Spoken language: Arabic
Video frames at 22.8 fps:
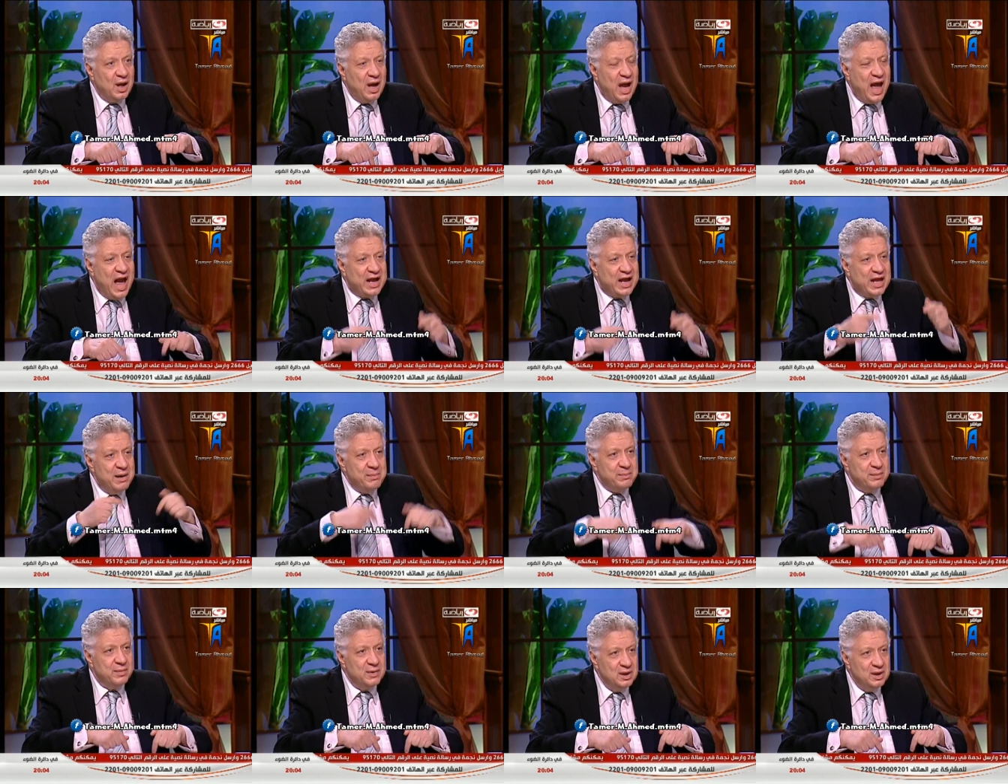
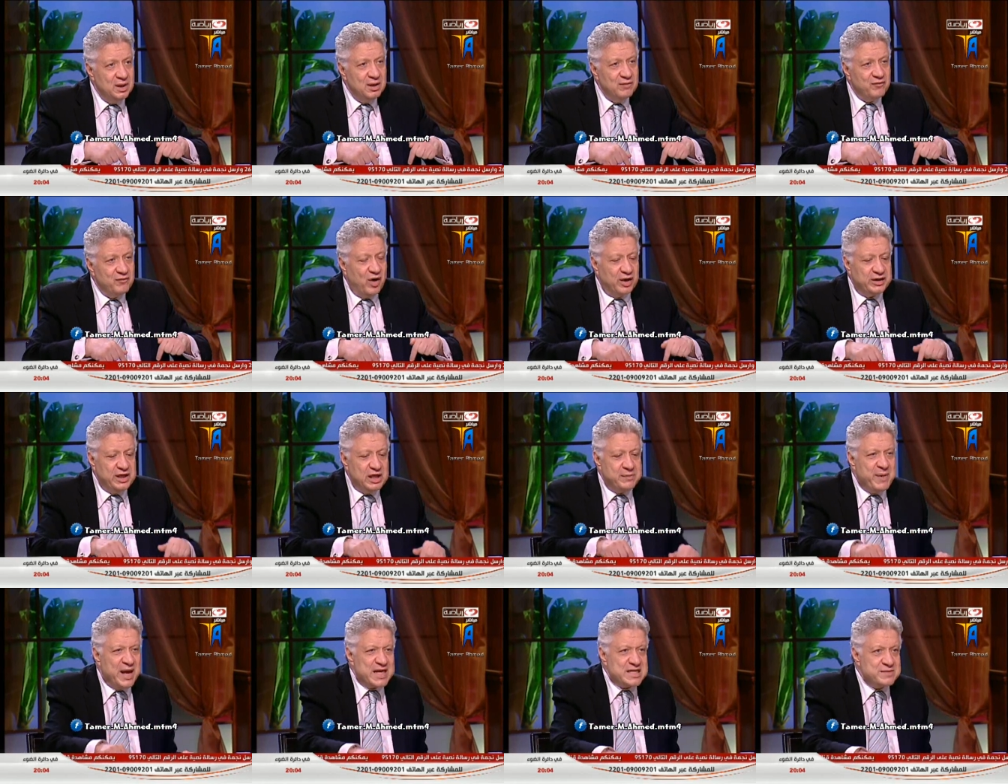حكم في
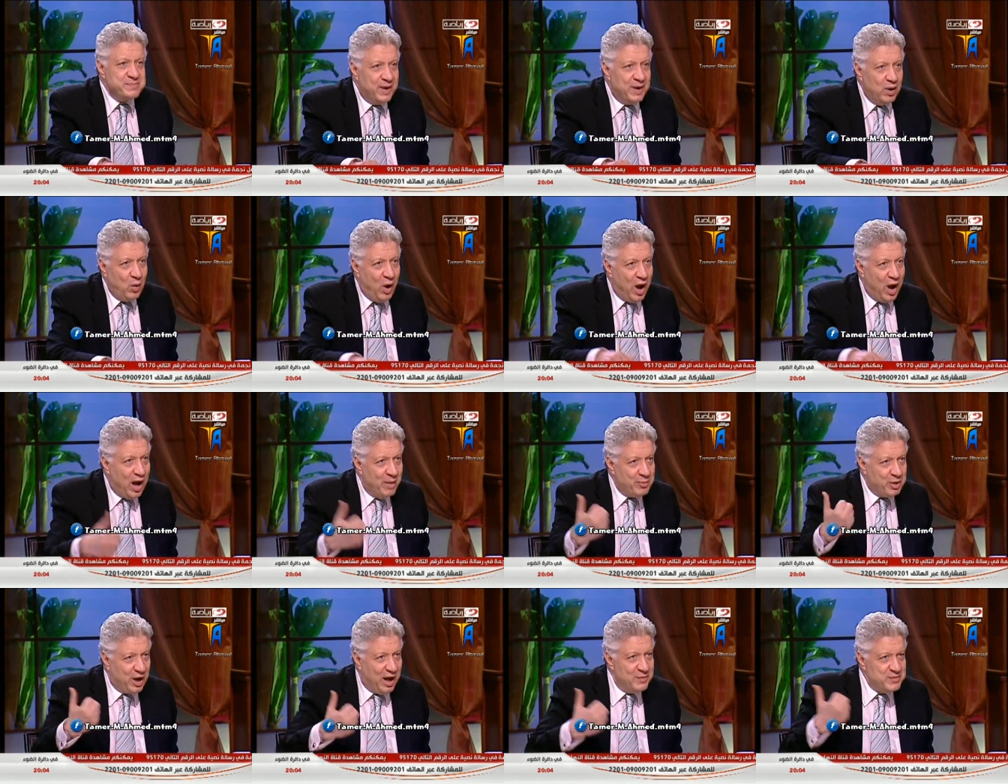قضيه بسمه
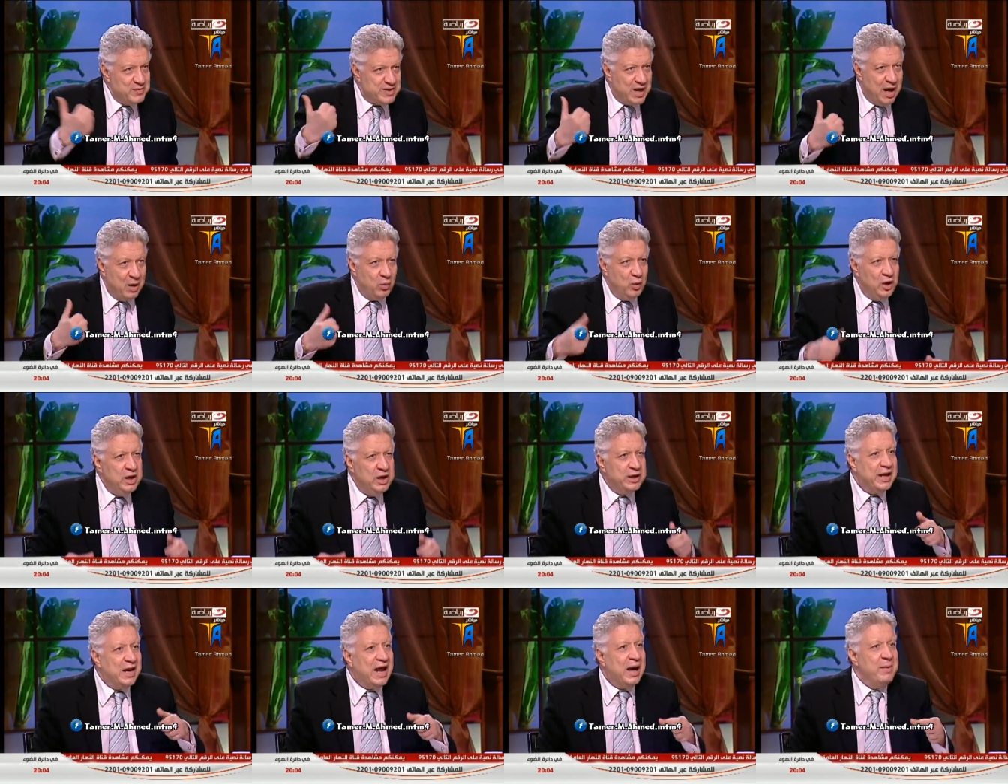وعمرو حمزاوي
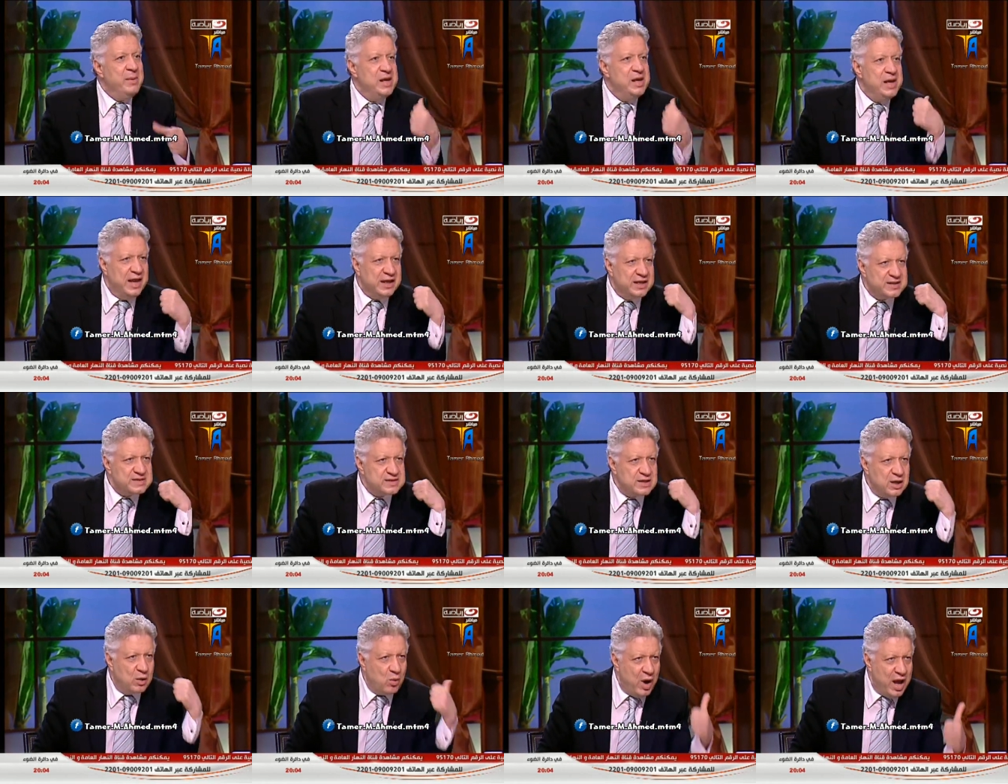اللي كان عامل لي انا
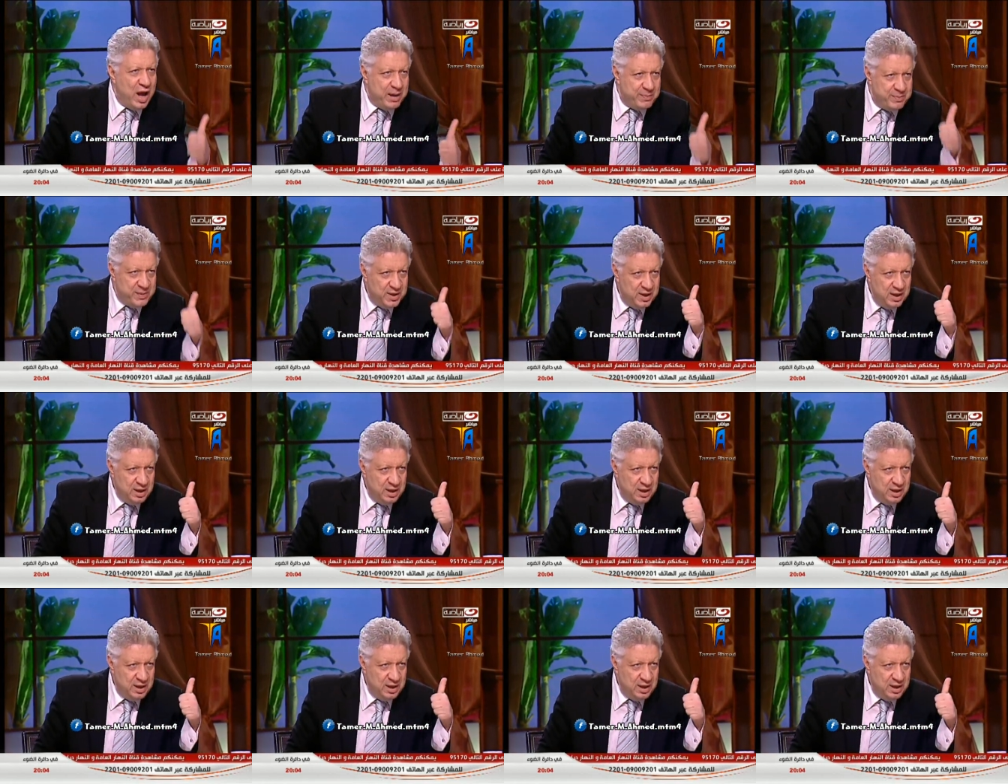استجواب